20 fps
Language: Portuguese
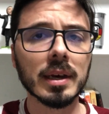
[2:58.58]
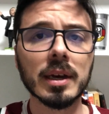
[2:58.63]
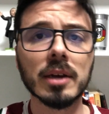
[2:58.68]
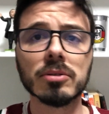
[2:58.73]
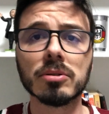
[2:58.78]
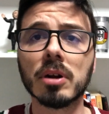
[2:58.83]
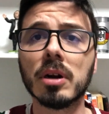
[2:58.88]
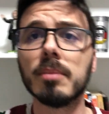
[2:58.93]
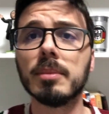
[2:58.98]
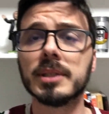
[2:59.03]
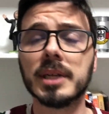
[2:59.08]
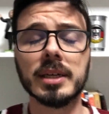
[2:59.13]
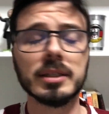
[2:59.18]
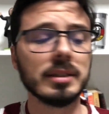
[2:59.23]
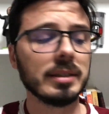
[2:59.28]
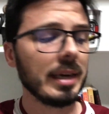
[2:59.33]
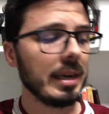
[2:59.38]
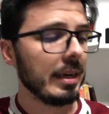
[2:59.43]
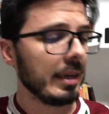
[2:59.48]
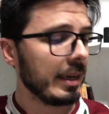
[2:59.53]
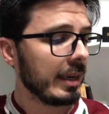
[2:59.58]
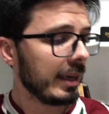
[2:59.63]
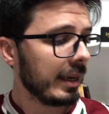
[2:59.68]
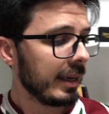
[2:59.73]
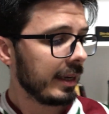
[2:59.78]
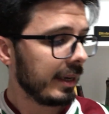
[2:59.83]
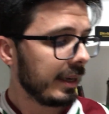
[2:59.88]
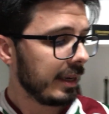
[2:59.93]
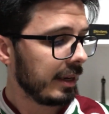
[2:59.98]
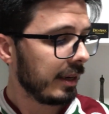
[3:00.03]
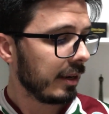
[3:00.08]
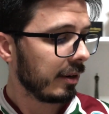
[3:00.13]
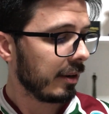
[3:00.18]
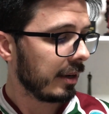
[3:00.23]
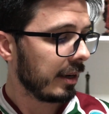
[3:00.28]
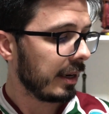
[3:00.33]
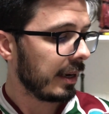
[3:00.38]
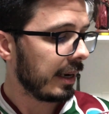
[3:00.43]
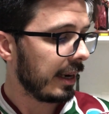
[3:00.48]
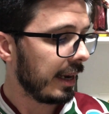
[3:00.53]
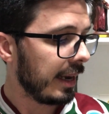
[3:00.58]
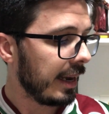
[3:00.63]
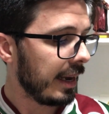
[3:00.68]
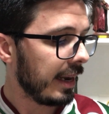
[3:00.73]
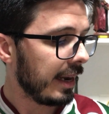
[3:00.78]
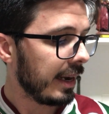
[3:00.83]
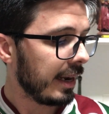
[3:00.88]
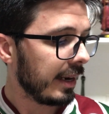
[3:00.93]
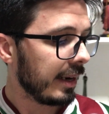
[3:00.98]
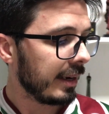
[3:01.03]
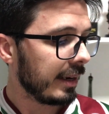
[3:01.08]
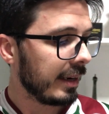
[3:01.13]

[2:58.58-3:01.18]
estou na metade dele e é,